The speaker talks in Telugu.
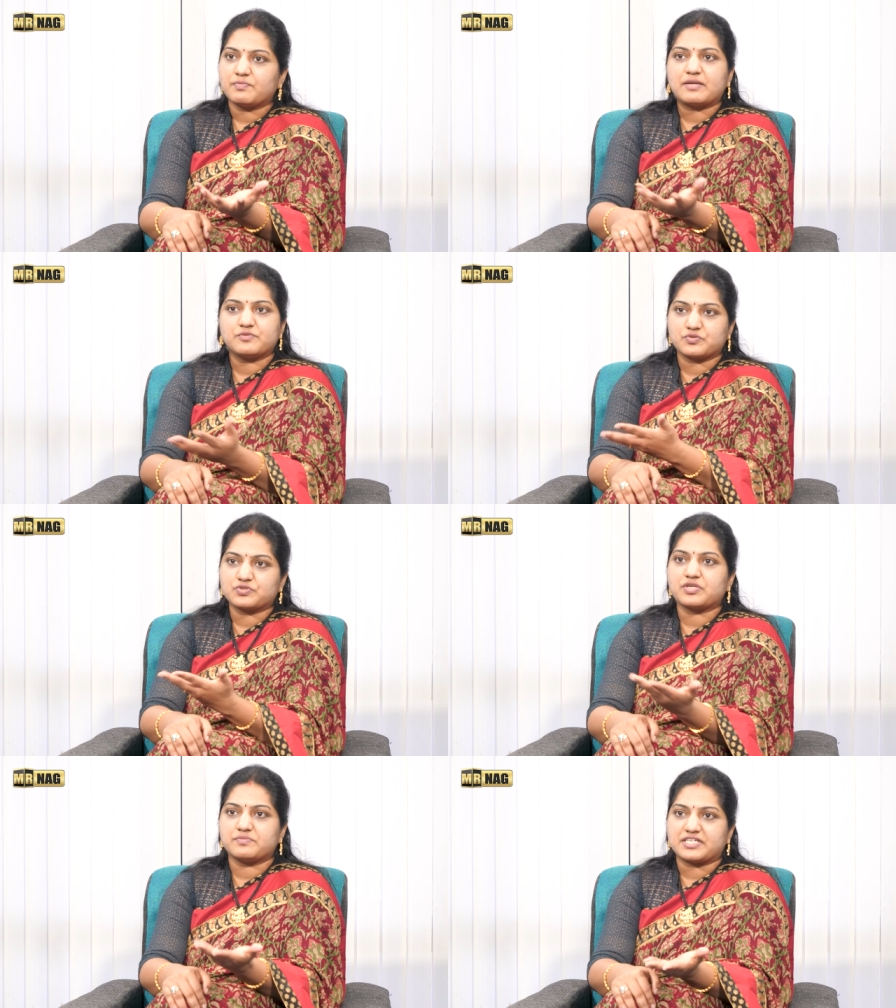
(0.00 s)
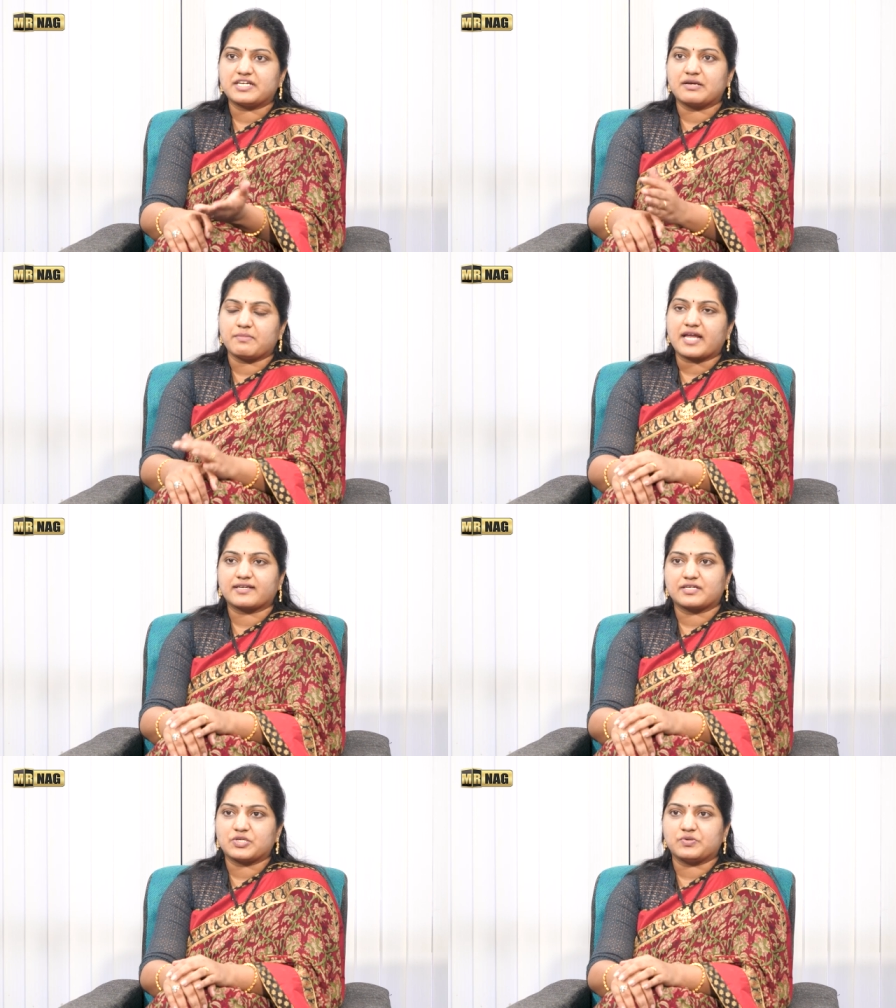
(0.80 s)
మనం చూస్తున్నాం జనరల్గా
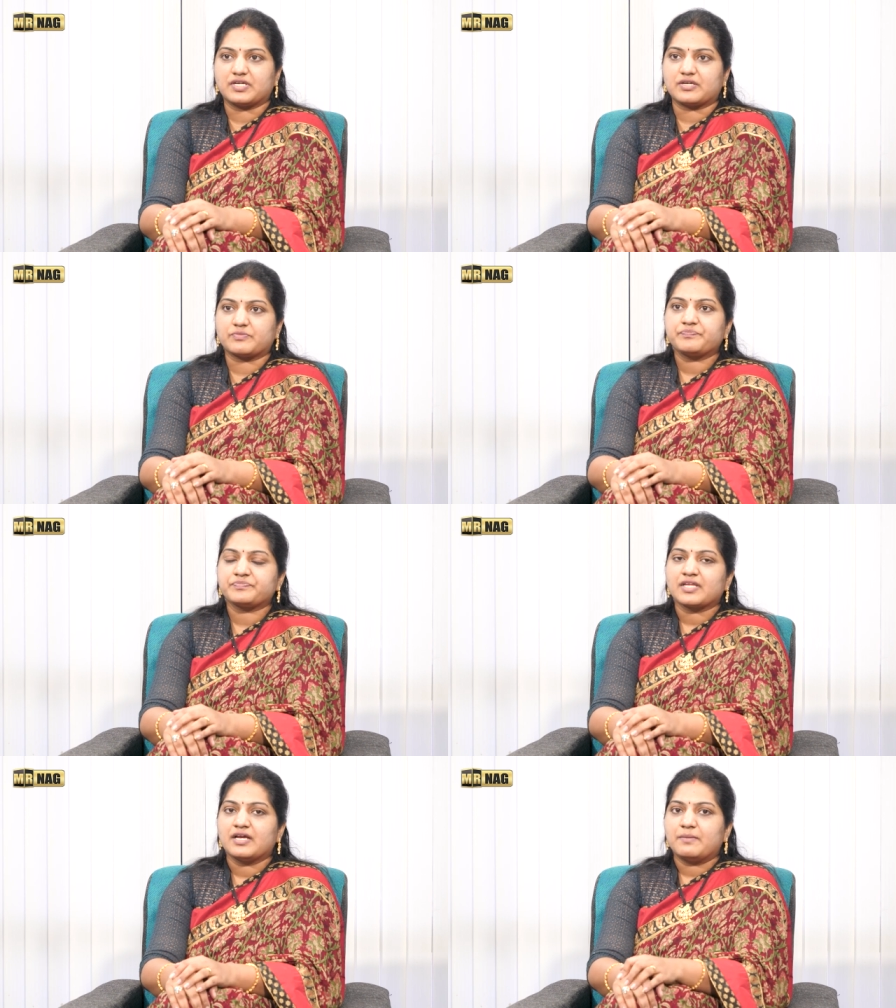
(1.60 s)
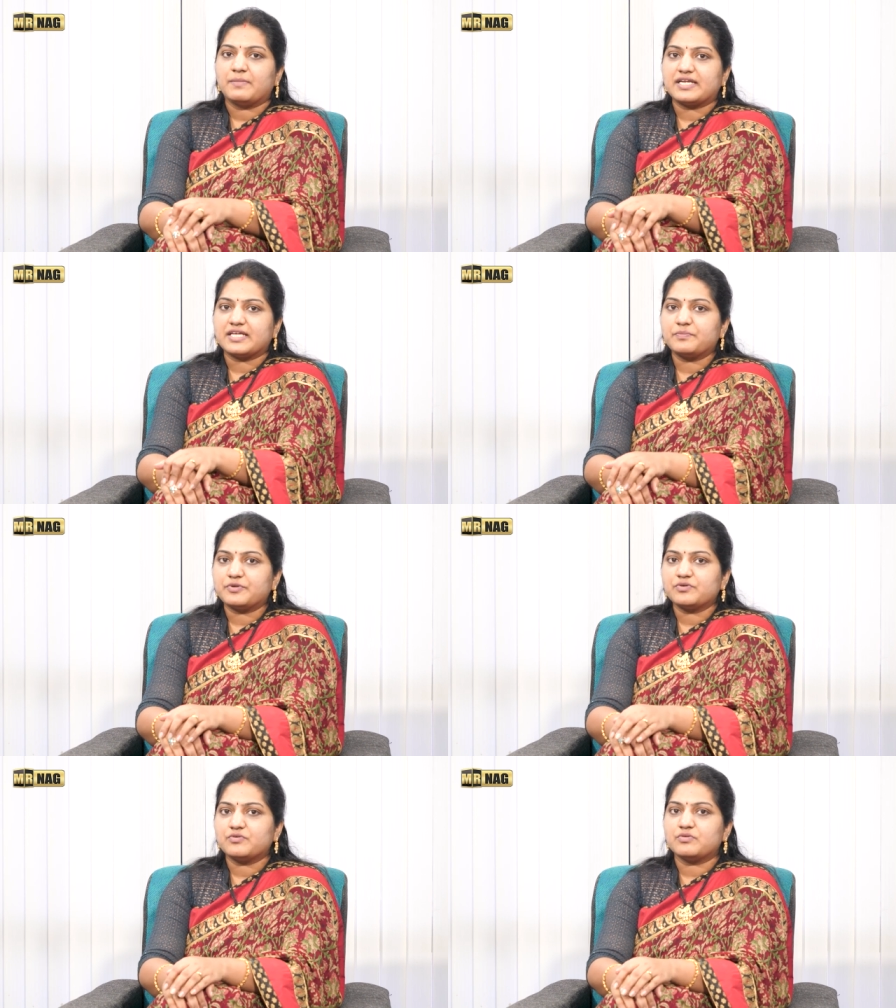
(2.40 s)
మార్కెట్లో ఉన్నారు బట్
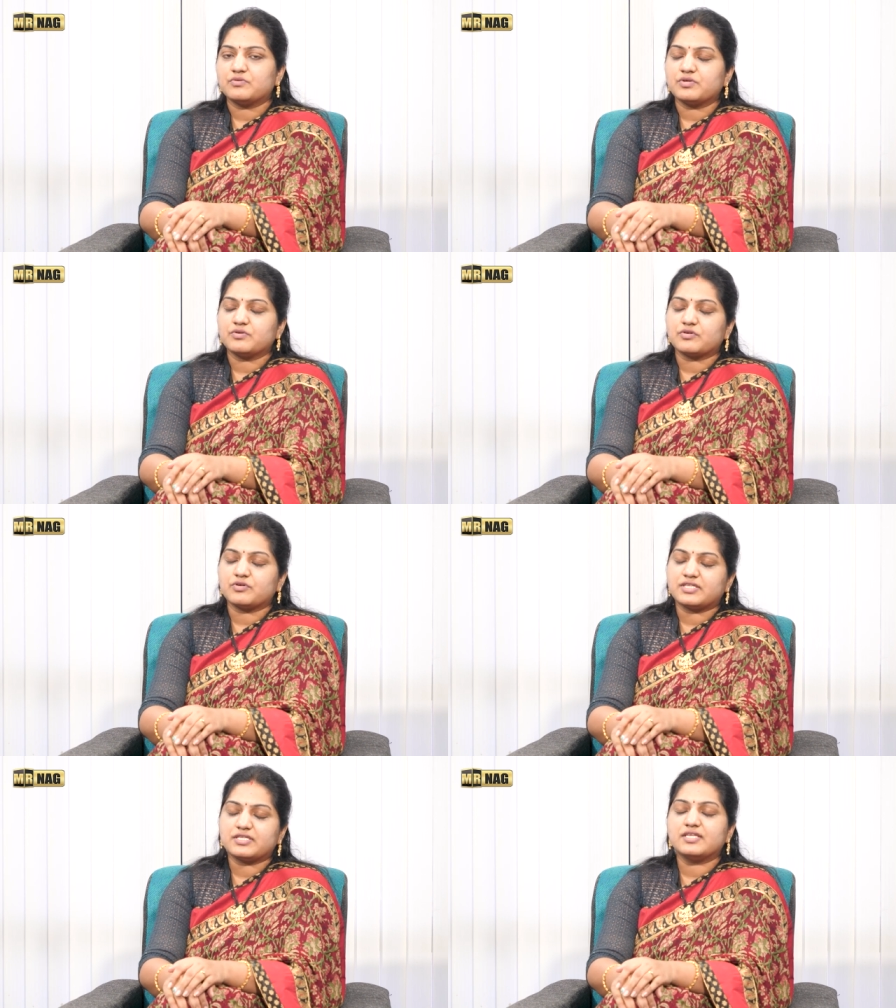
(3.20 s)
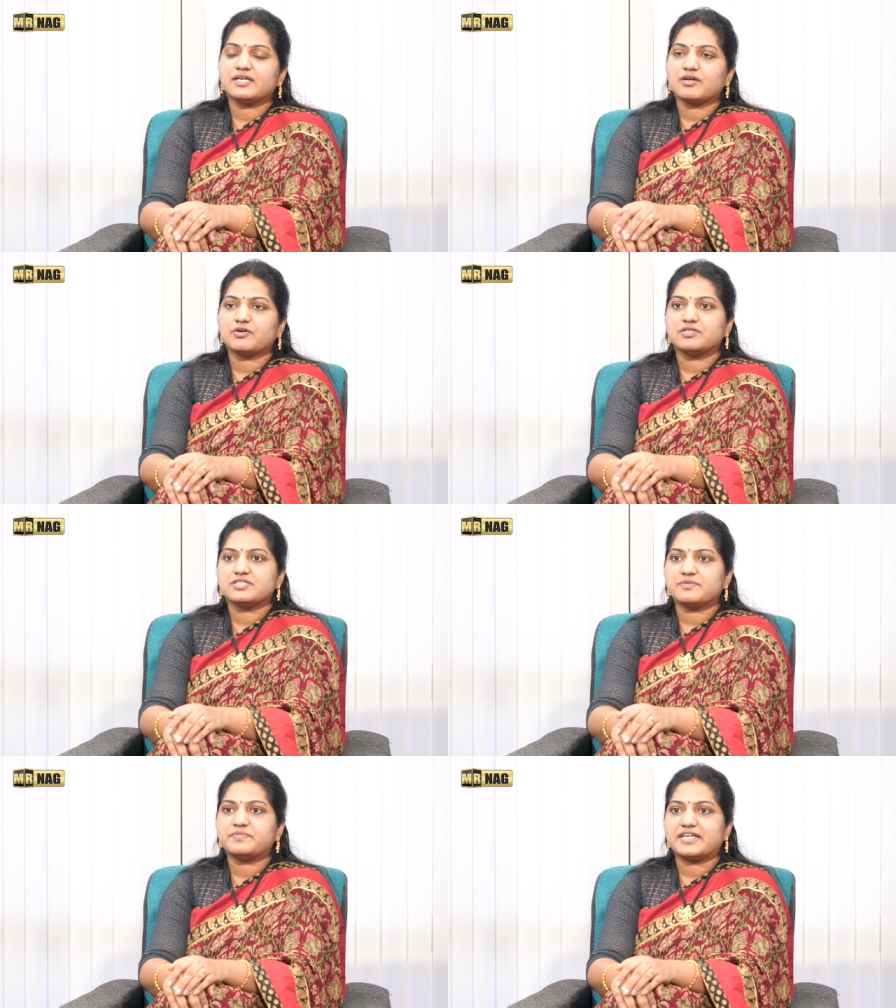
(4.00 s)
ఇప్పుడు కొద్దిగా
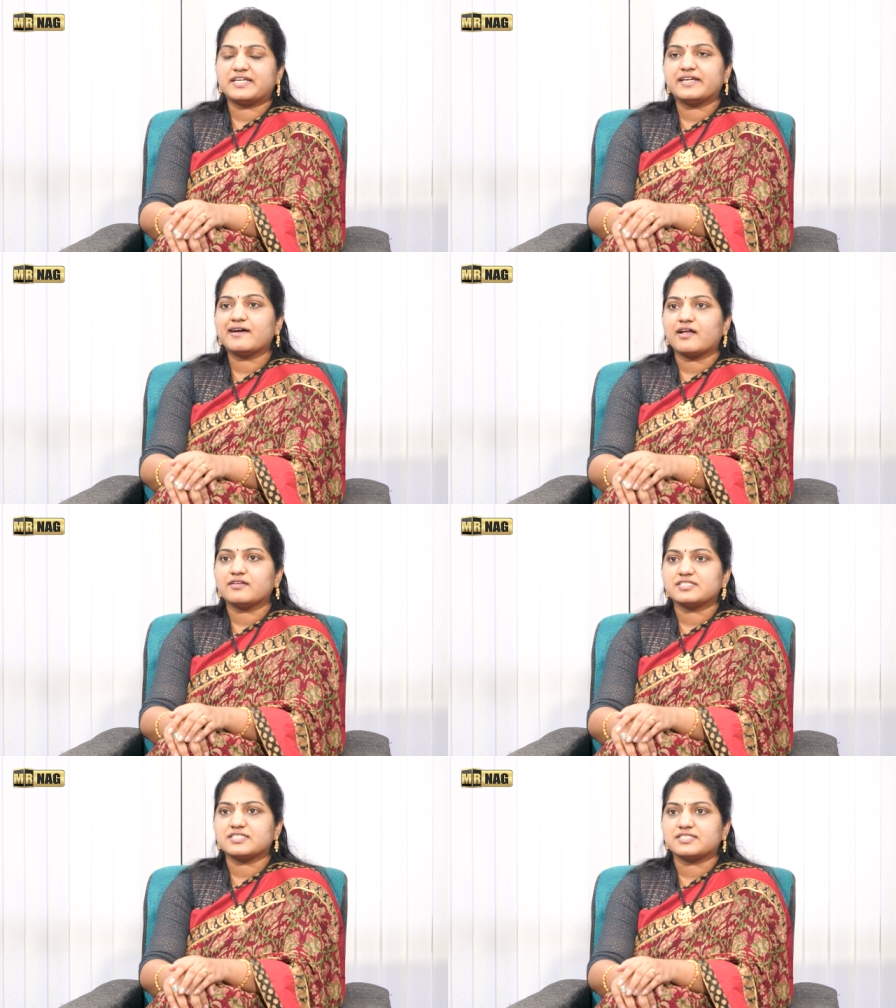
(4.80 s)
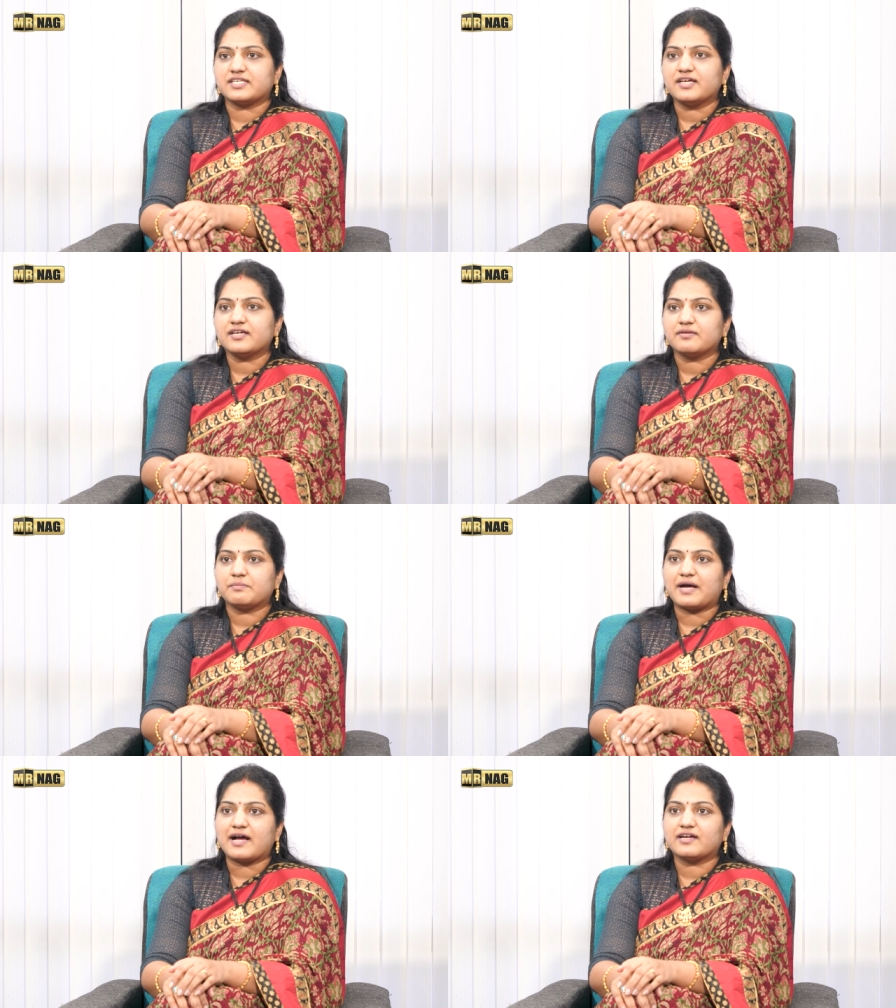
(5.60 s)
కొంచెం ట్రెండీగా ఆలోచిస్తే
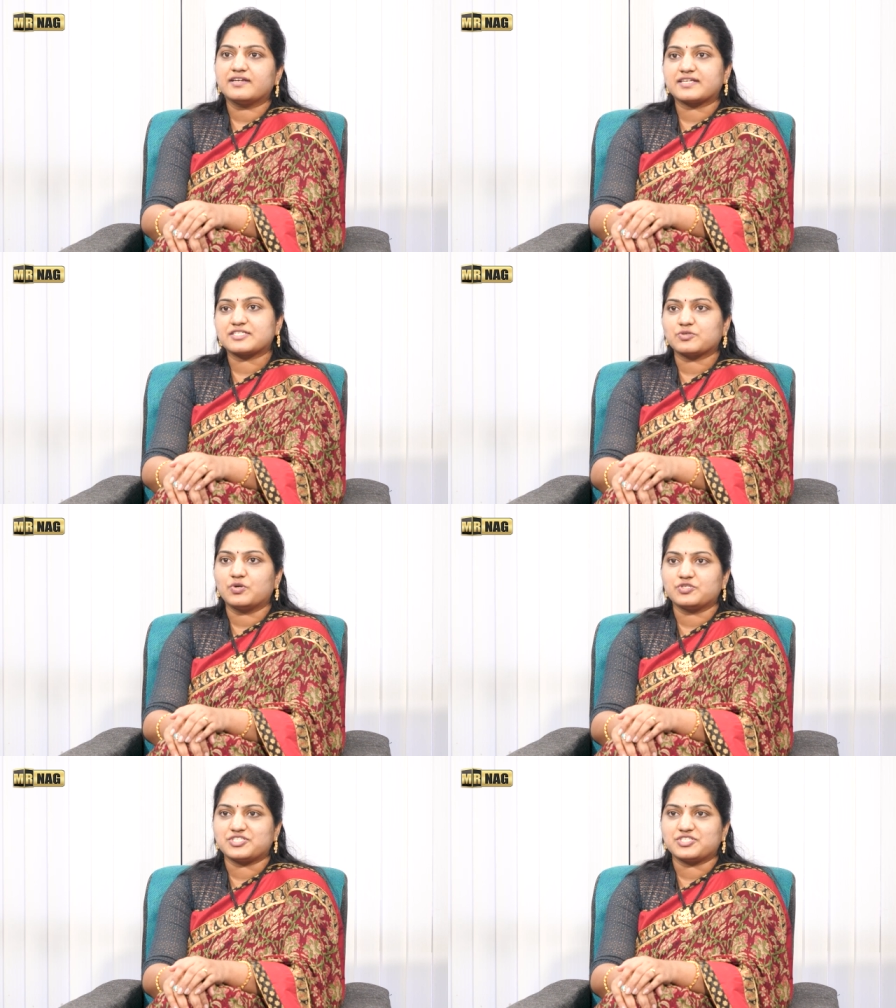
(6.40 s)
బాగా డ్రెస్ కోడ్